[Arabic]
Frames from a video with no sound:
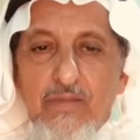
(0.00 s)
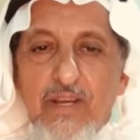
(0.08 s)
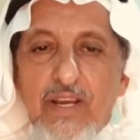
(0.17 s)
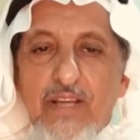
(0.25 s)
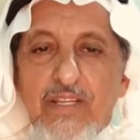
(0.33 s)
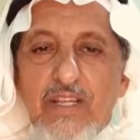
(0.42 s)

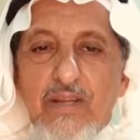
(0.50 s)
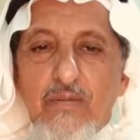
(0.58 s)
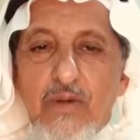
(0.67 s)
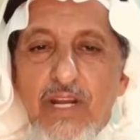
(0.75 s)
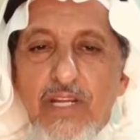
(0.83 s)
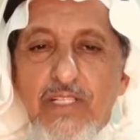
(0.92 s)
بقياده
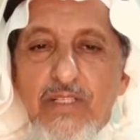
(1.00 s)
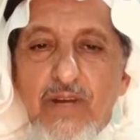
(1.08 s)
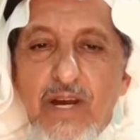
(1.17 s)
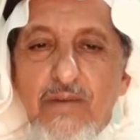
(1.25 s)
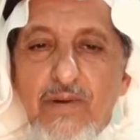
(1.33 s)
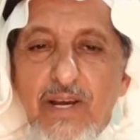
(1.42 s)
ابو
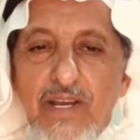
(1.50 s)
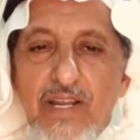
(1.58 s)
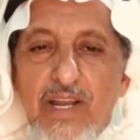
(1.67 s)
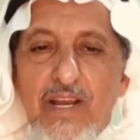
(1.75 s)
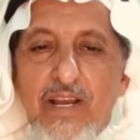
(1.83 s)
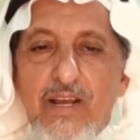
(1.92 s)
راشد
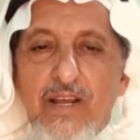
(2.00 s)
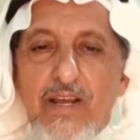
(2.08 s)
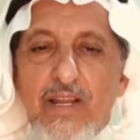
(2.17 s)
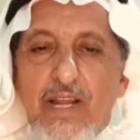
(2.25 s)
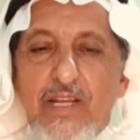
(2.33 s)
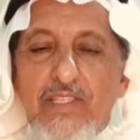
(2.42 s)
وابائي
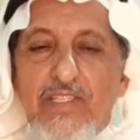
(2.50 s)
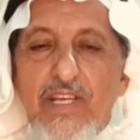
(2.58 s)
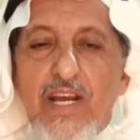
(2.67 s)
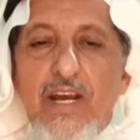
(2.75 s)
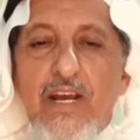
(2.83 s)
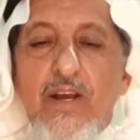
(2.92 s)

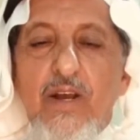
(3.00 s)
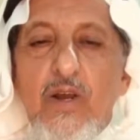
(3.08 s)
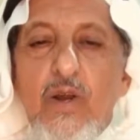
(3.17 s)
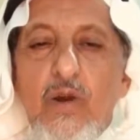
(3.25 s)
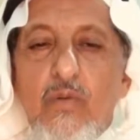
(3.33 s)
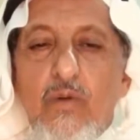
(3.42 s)
الاعزاء
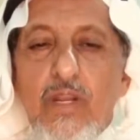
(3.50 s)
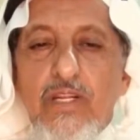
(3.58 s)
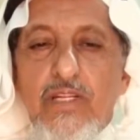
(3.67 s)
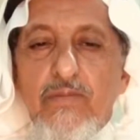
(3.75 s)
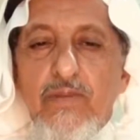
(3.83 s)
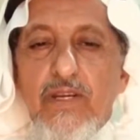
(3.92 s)

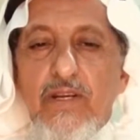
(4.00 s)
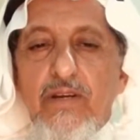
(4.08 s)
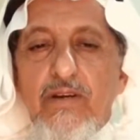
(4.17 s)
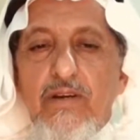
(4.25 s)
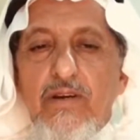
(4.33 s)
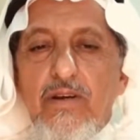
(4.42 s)

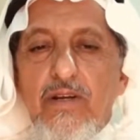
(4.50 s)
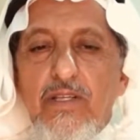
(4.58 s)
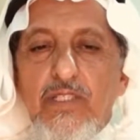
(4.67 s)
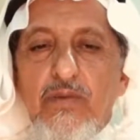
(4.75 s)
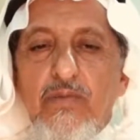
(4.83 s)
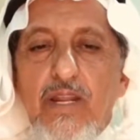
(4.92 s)
ولجميع
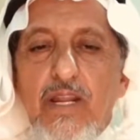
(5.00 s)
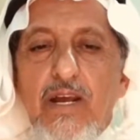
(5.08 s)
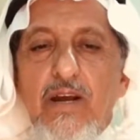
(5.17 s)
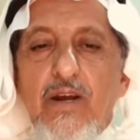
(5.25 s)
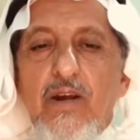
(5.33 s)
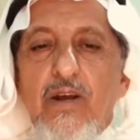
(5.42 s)

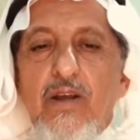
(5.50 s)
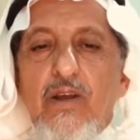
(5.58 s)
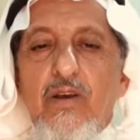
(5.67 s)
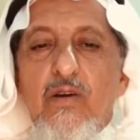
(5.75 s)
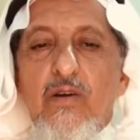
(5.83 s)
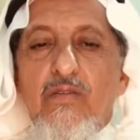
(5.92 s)
الزملاء
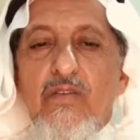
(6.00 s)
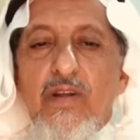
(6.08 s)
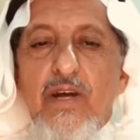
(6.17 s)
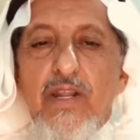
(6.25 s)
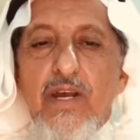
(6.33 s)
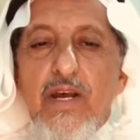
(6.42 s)
في
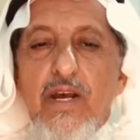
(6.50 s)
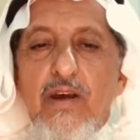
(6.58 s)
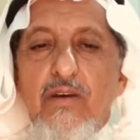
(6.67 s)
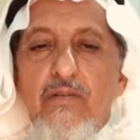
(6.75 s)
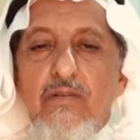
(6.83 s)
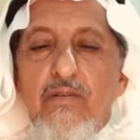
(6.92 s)

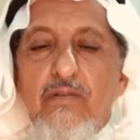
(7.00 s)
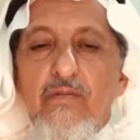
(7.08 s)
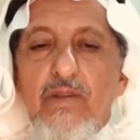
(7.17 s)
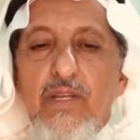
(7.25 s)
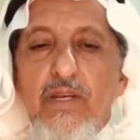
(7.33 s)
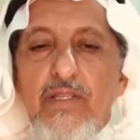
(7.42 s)
القناه
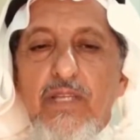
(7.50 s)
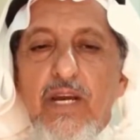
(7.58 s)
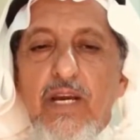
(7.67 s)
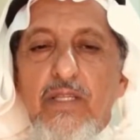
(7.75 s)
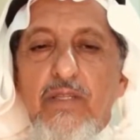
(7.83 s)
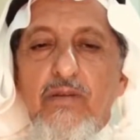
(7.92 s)
من
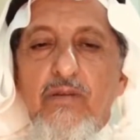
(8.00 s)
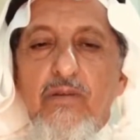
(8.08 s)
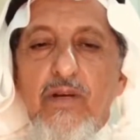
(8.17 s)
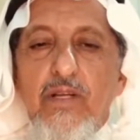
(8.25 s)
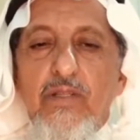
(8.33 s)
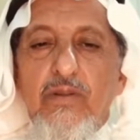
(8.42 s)
إعداد
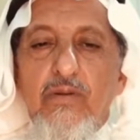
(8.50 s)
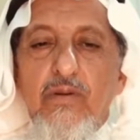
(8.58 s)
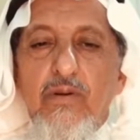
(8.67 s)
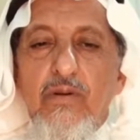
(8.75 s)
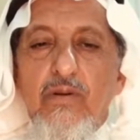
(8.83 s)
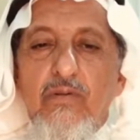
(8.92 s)

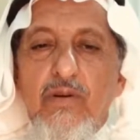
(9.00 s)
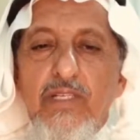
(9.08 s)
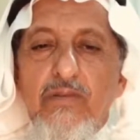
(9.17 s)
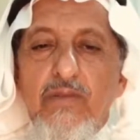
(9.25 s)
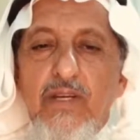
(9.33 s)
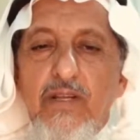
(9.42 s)
وكنترول
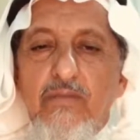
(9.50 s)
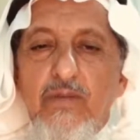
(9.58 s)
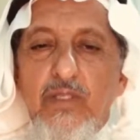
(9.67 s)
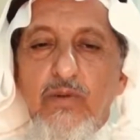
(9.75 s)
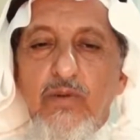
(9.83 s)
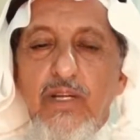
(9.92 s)
وجميع
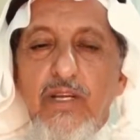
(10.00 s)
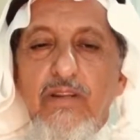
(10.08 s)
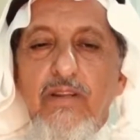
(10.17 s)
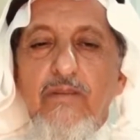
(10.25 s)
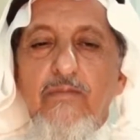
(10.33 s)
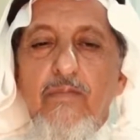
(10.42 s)

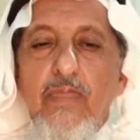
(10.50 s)
المسؤولين